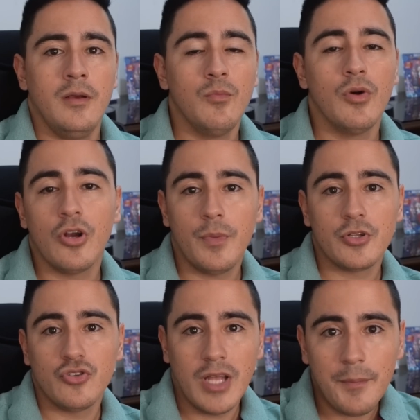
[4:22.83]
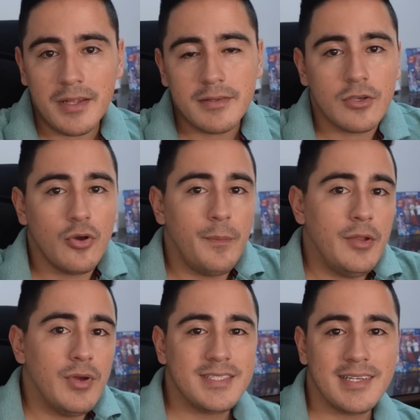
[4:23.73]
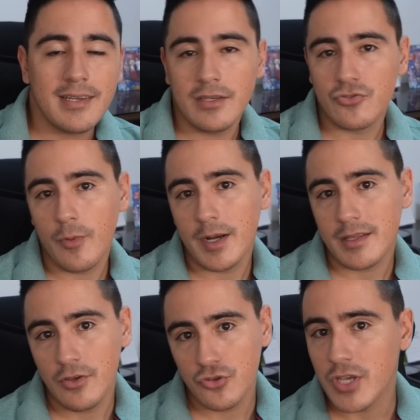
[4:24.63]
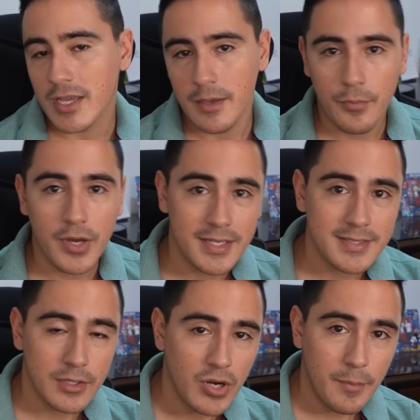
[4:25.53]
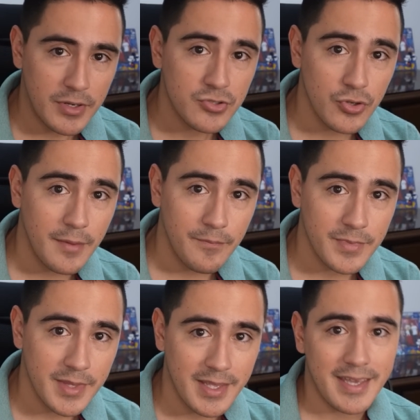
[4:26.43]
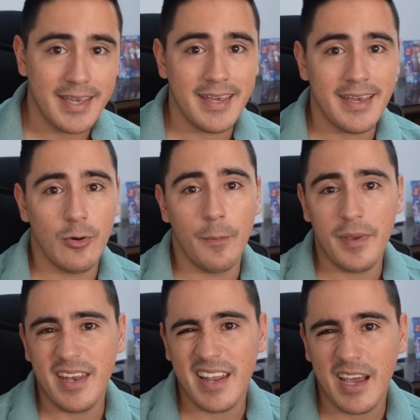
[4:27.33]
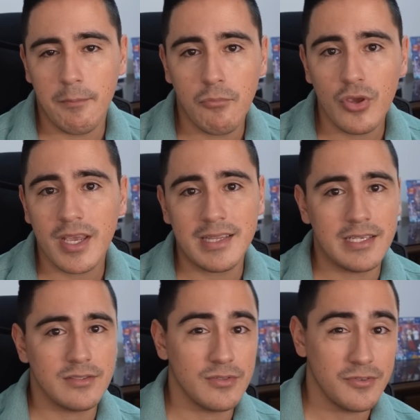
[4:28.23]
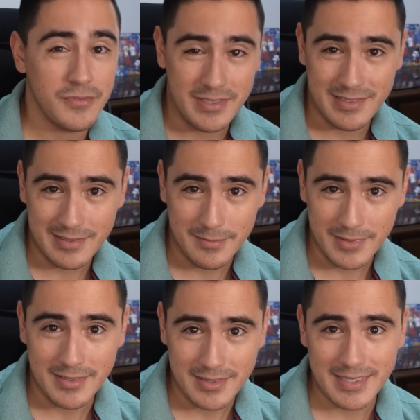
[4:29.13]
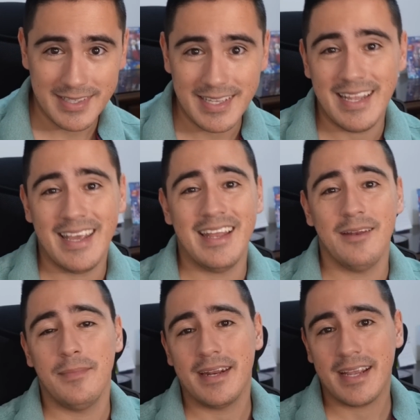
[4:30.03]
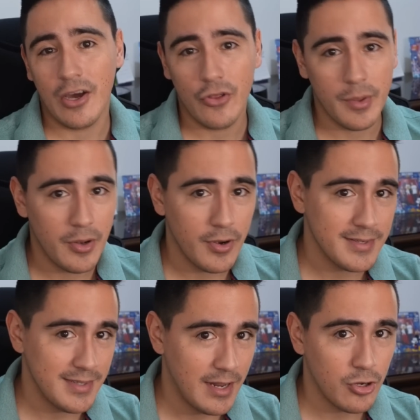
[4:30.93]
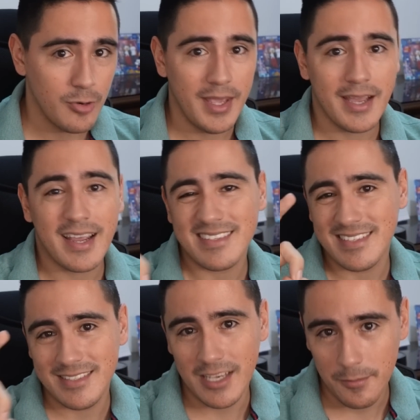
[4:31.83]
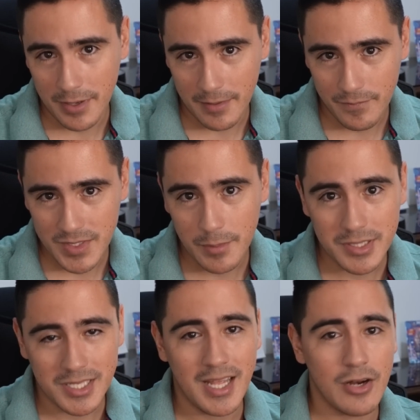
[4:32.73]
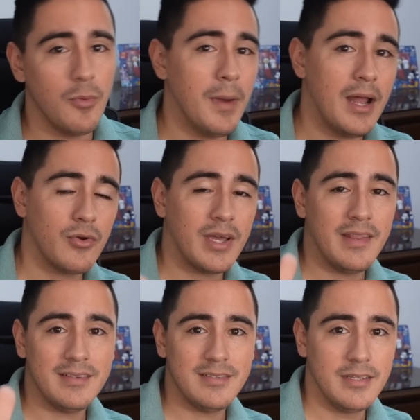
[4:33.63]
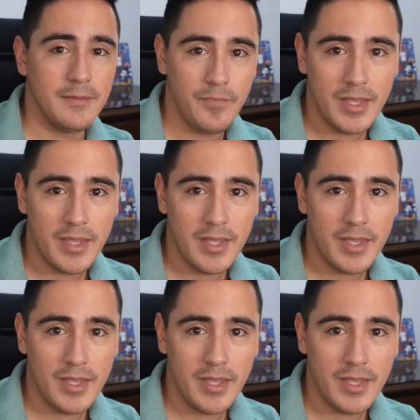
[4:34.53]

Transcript: Bueno, personalmente, ¿qué opino acerca de Robert Kiyosaki? Puede ser una persona que opina muy catastrofistamente del mercado de valores y de la economía casi siempre. Siempre tiene algo malo que decir.